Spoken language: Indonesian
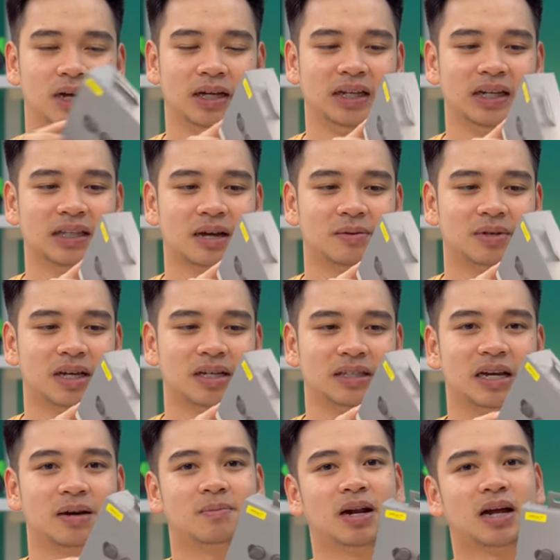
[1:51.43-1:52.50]
Ini namanya
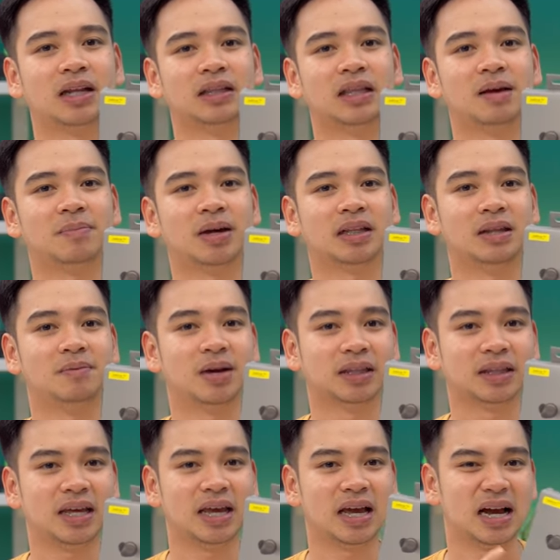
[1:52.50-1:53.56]
Jabra
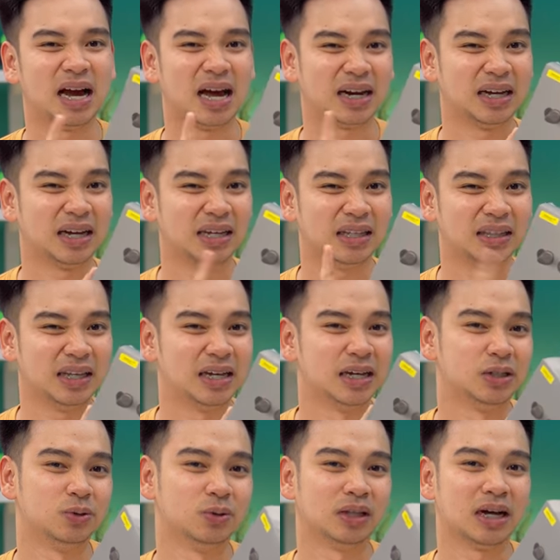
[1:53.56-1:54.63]
85T yang harganya 3
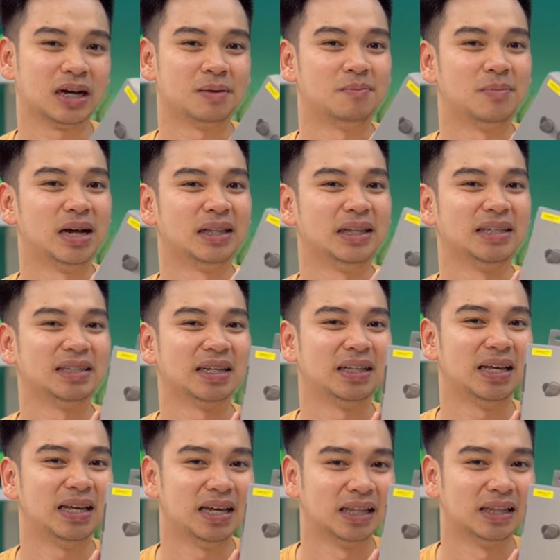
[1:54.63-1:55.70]
juta kembali
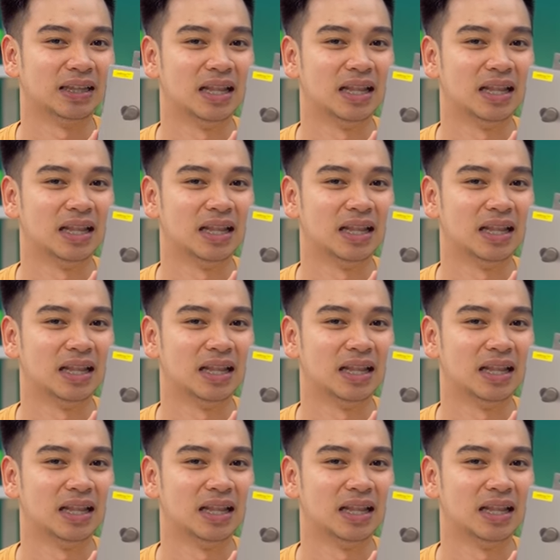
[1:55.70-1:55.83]
sedikit.